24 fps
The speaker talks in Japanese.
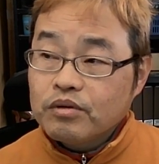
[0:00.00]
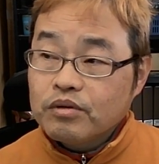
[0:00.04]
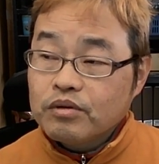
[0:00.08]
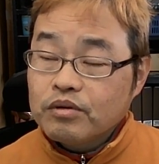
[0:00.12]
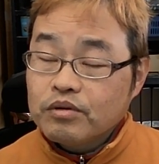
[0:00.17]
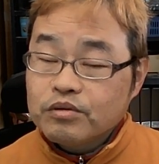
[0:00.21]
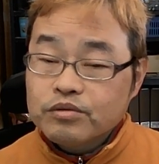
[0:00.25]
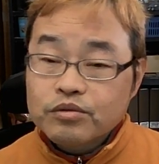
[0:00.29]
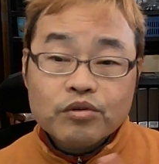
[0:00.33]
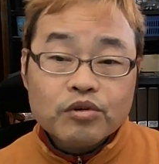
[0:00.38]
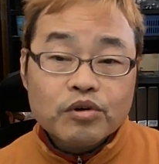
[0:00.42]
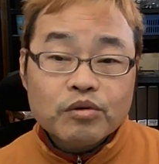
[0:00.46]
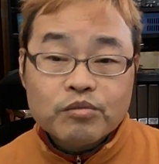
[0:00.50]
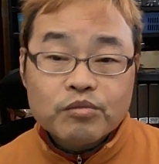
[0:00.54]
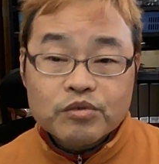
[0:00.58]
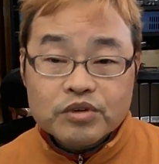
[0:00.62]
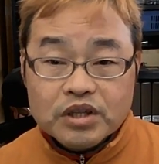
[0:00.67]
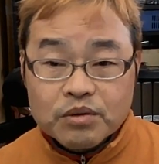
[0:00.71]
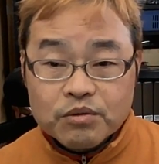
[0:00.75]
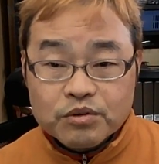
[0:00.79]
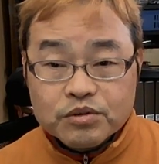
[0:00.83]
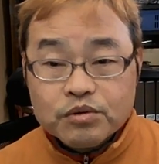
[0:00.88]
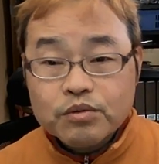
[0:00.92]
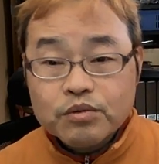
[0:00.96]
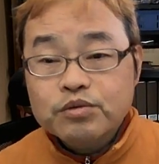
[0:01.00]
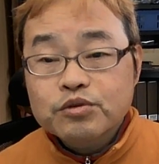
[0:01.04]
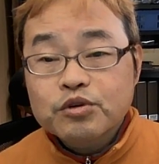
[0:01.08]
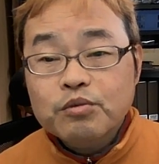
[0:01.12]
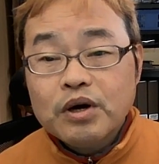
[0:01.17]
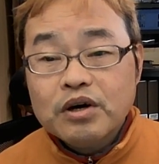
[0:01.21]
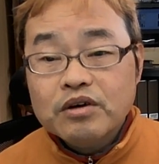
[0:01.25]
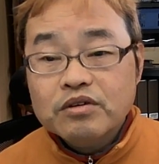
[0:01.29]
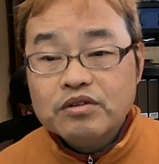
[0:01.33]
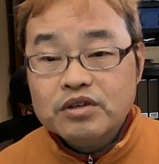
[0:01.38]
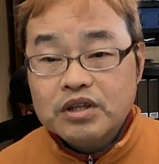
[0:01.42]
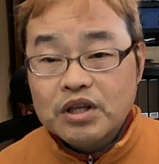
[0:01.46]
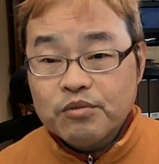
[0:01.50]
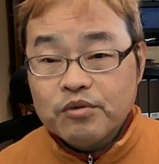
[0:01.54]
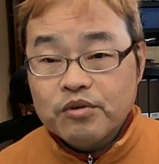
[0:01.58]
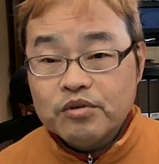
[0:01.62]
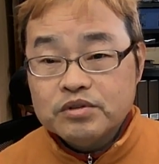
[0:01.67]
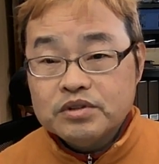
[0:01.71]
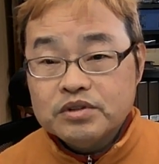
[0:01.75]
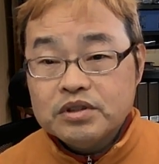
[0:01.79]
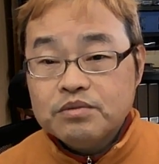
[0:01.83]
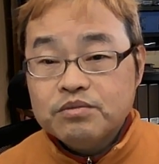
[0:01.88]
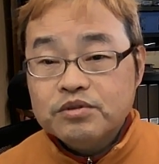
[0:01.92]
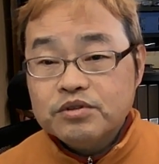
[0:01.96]
ドコモでもソフトバンクでも、
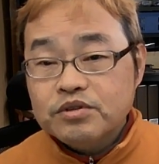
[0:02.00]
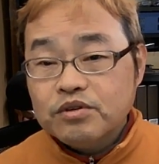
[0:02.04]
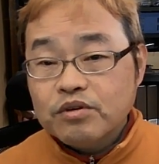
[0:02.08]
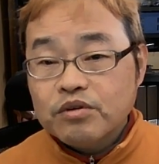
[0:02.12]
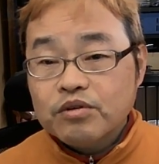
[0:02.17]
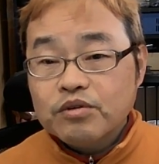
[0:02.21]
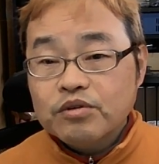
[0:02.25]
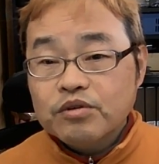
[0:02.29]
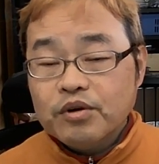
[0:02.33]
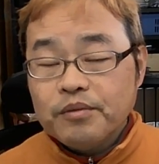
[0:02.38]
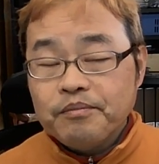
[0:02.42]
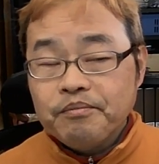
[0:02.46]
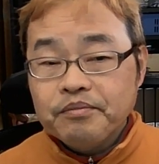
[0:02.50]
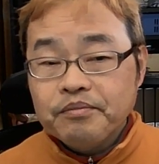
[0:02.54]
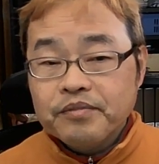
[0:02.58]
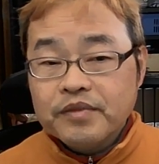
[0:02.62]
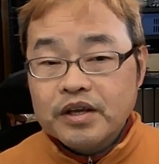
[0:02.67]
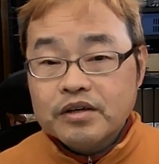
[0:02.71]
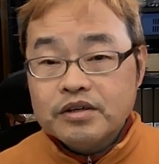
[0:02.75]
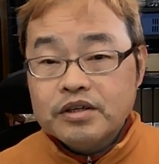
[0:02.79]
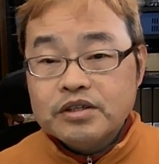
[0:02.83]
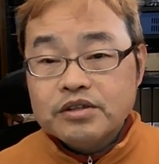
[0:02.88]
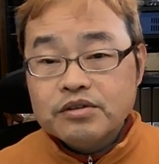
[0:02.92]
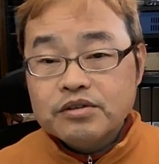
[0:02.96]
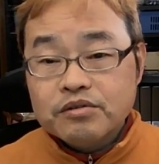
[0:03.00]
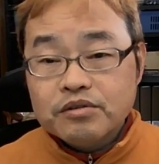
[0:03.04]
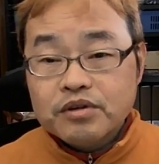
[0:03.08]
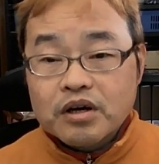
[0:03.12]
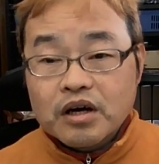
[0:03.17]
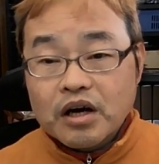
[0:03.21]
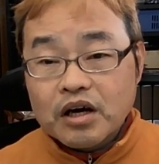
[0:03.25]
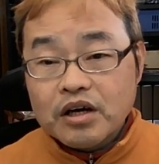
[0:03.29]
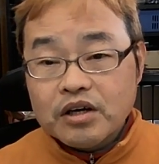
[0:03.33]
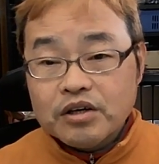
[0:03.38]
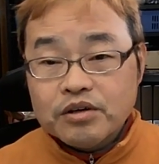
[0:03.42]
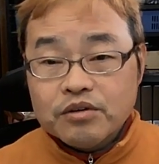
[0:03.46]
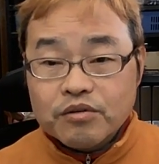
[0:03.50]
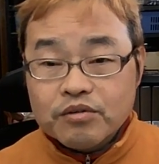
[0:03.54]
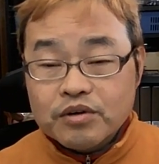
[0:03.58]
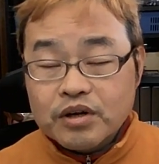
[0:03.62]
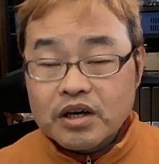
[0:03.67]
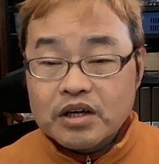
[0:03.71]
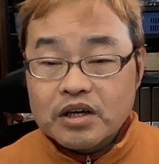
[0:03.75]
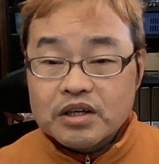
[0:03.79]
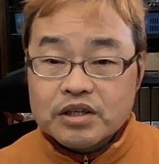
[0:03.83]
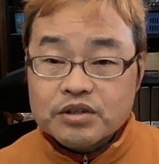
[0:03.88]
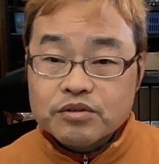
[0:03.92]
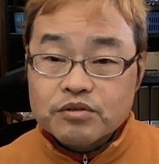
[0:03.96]
自分のこの理想な環境の
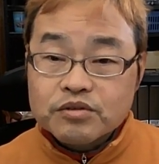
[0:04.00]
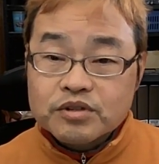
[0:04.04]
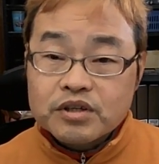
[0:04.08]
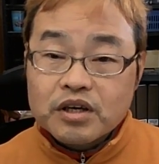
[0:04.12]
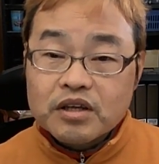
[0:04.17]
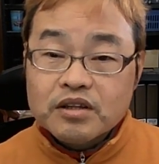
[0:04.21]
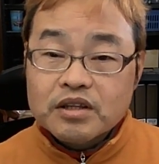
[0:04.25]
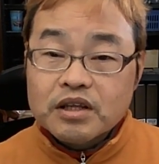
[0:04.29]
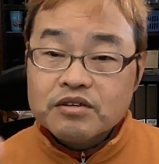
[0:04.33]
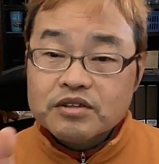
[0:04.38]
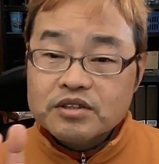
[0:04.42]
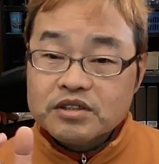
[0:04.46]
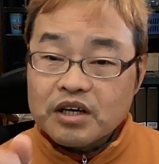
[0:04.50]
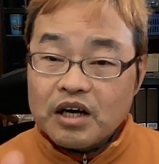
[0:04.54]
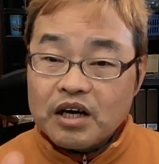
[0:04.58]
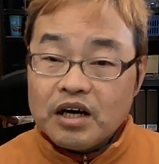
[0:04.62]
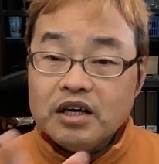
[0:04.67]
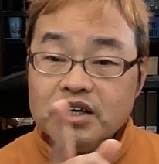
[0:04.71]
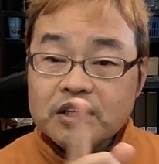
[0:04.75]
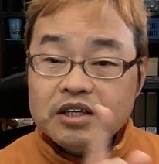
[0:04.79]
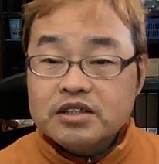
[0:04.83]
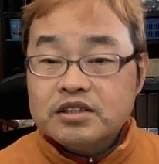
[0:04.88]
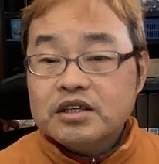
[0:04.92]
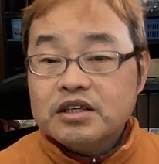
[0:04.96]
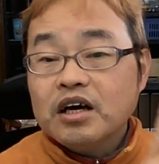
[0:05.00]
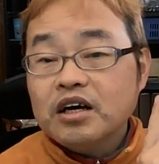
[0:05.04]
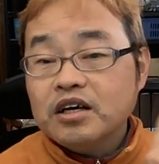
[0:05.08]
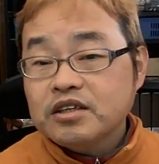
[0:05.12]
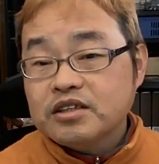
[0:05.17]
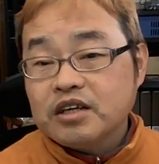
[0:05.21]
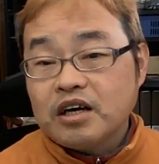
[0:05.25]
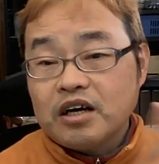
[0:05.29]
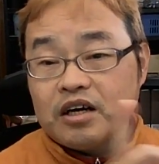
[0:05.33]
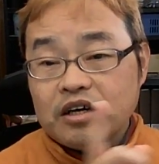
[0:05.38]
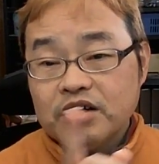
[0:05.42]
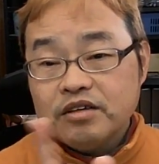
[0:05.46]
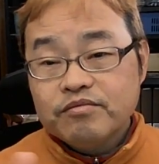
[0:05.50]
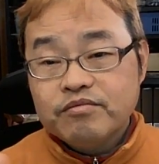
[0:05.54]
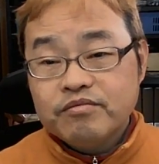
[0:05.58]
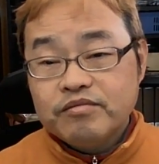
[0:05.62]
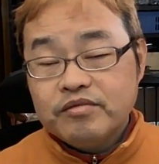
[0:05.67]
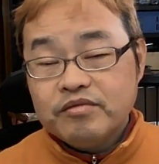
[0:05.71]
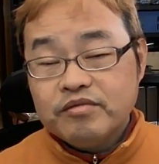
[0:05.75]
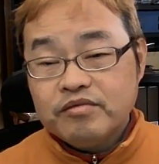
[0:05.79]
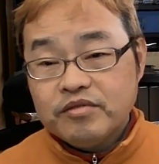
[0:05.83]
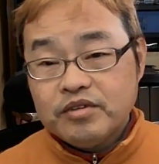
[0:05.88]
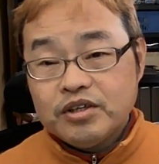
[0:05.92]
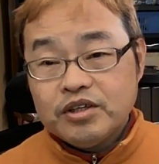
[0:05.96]
中でちょっと選択肢が3社
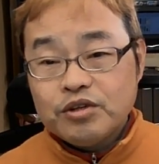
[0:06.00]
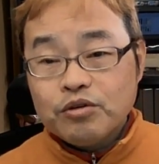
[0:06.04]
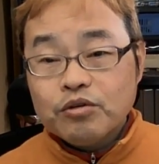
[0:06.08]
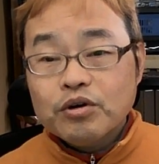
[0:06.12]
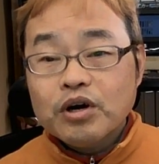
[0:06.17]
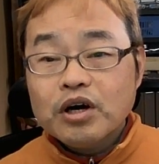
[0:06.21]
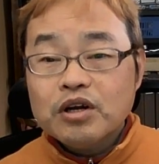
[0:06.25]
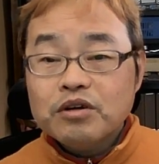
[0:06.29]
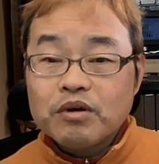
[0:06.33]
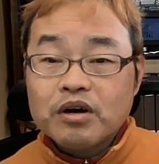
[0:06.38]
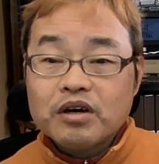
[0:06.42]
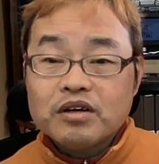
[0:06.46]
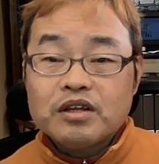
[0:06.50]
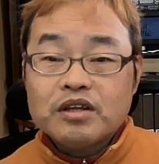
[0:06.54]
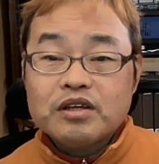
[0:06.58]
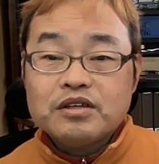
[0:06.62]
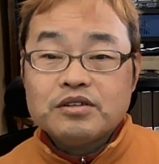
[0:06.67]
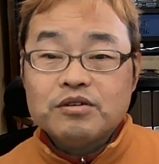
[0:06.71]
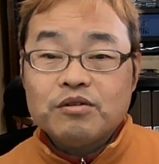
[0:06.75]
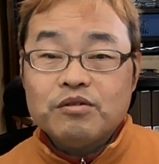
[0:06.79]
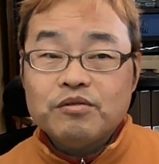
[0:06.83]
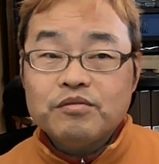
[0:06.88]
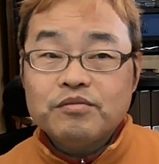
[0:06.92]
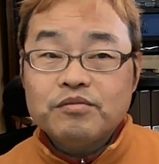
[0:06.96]
広がるわけですよ。